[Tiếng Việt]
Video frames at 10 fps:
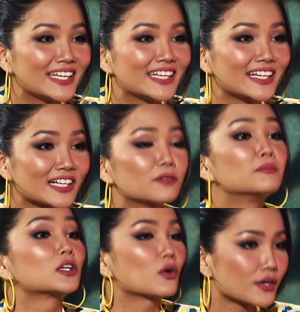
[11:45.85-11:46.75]
khi á,
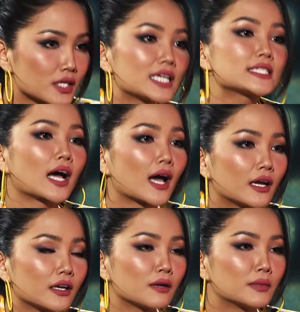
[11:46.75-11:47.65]
mình cũng có những cái
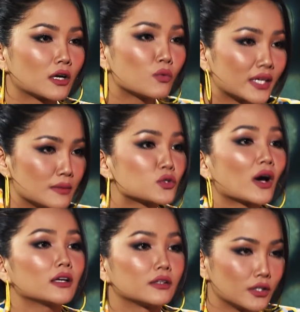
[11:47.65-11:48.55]
sai đó là mình không kiểm
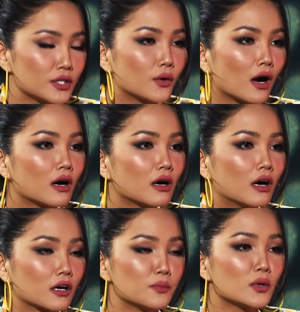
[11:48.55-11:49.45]
soát được những điều đó
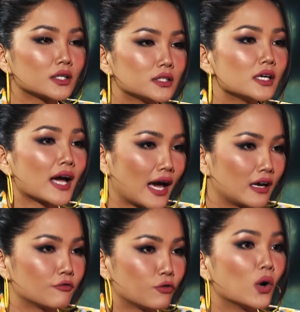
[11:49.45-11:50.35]
ở cái mức giới
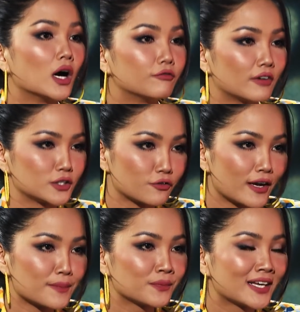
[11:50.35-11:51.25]
hạn phù hợp và cho
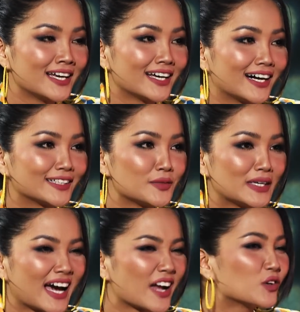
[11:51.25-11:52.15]
phép à, thì
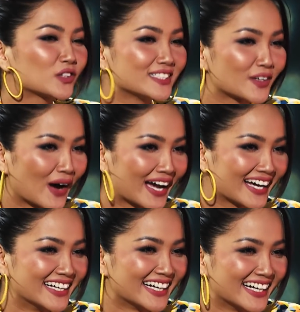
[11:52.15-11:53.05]
mình hay vô tư quá
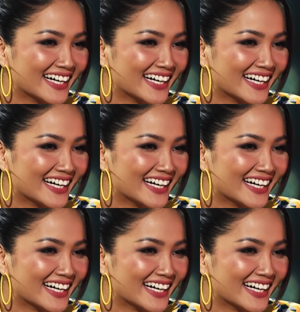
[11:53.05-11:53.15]
ừ.